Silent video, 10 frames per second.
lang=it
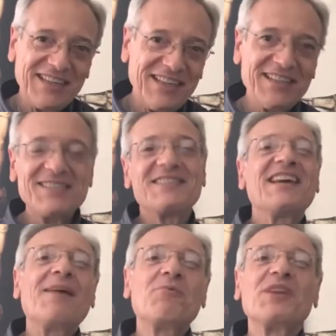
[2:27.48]

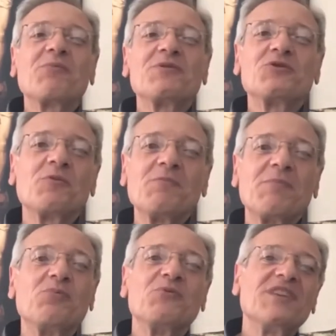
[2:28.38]
Iniziamo da questo primo
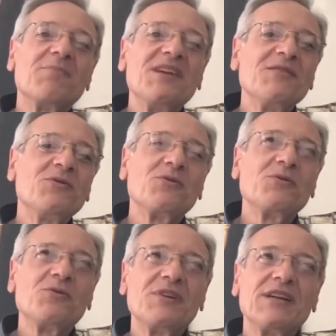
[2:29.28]
appuntamento
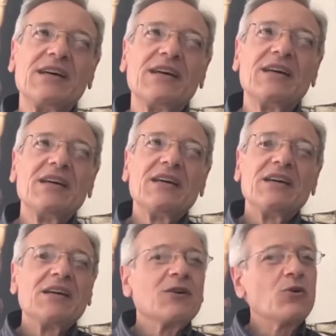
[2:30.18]
con, eh,
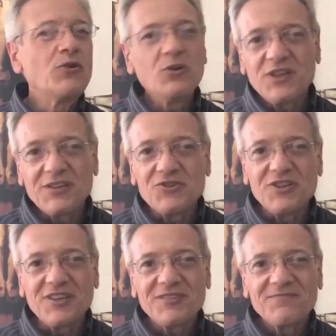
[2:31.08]
con le
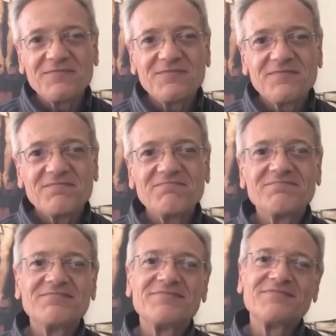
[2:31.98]
origini,
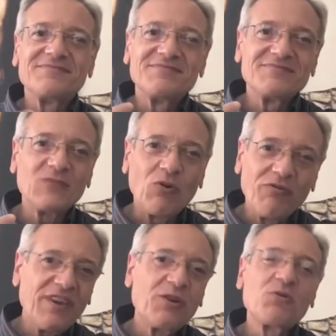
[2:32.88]
Mm,
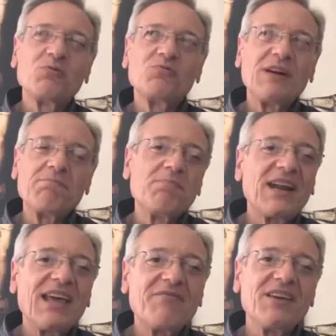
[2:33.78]
ovvero con una
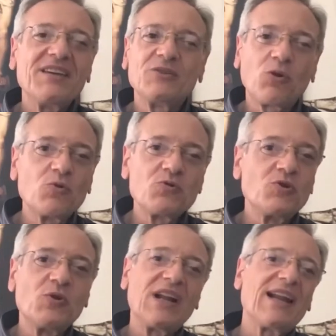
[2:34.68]
breve
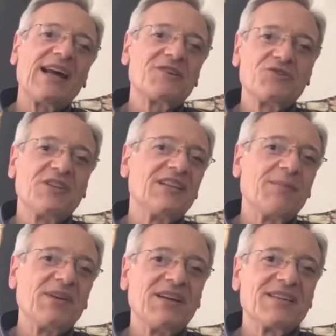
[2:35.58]
introduzione alla nascita della
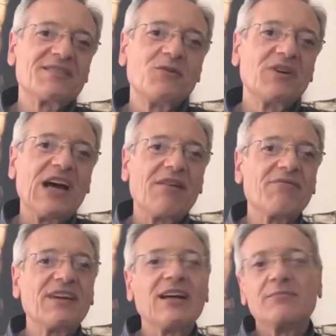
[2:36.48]
penna
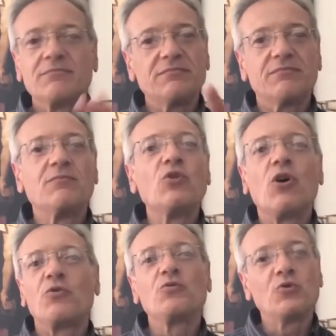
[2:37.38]
stilografica. Mm,
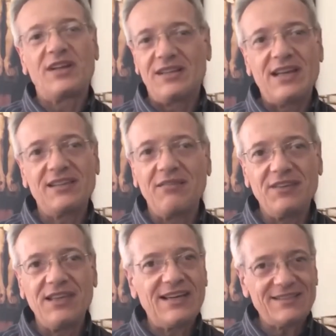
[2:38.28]
no, non andate
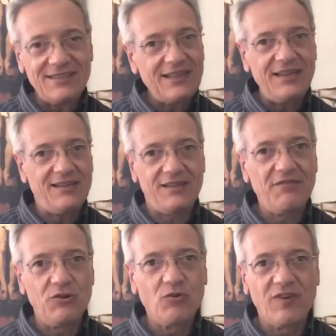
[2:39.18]
via,
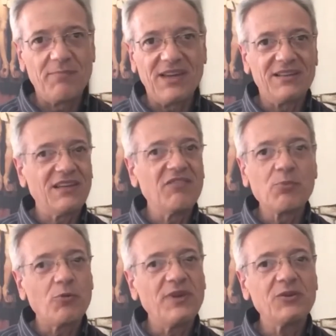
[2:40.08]
sedetevi nuovamente, vi
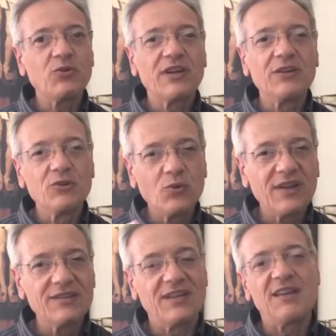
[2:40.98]
prometto che non
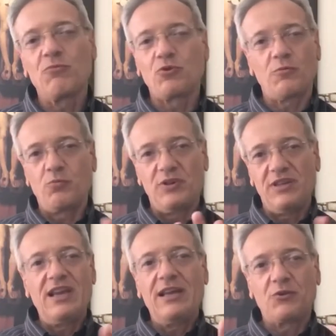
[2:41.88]
andremo troppo
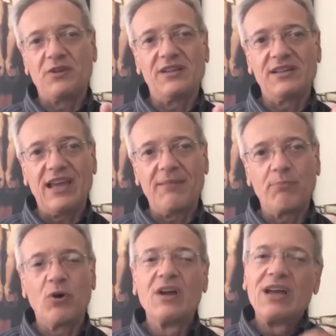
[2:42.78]
indietro nel
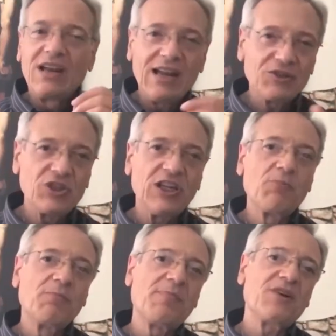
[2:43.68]
tempo,
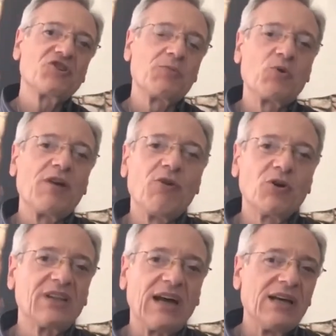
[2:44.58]
lasceremo in pace per una
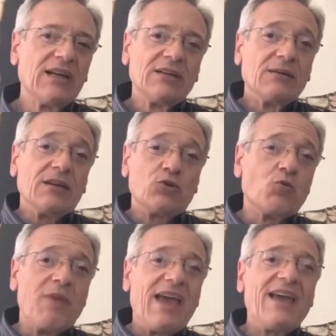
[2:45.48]
volta i
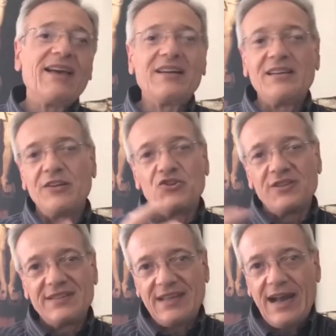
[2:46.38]
Sumeri, gli
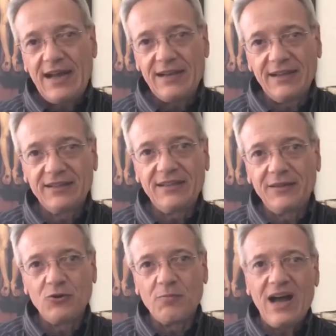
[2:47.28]
Egiziani, gli
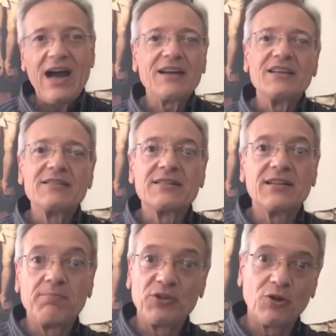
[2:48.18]
antichi Romani, gli
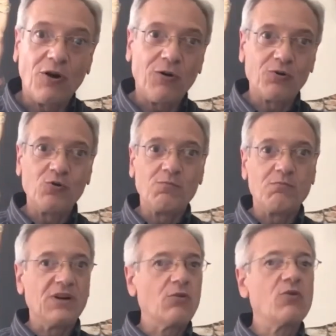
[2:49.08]

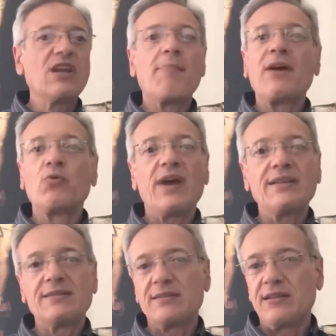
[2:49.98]
Scriptorium con gli
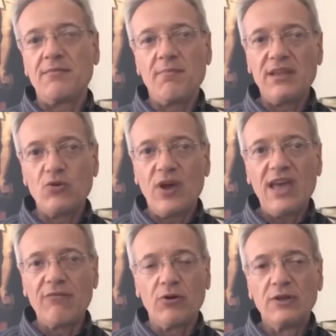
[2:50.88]
Amanuensi del
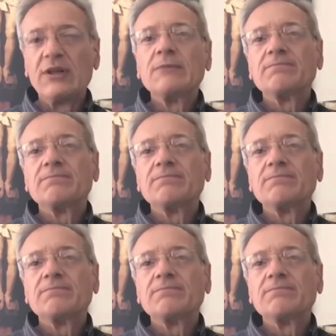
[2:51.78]
Medioevo,